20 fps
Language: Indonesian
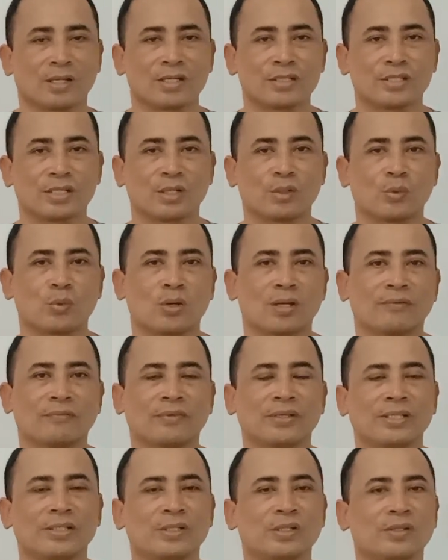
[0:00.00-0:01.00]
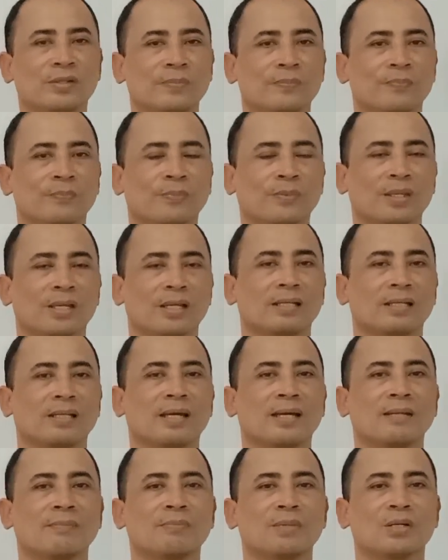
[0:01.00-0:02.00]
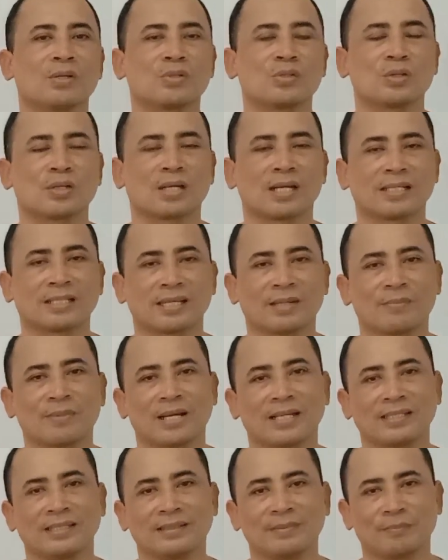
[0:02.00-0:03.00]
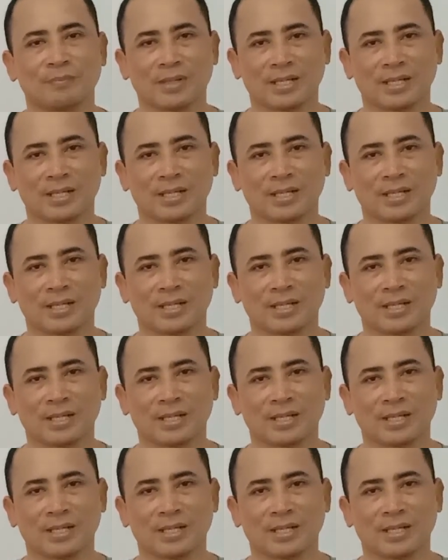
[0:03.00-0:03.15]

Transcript: keseluruhan video dan mengusulkan kembali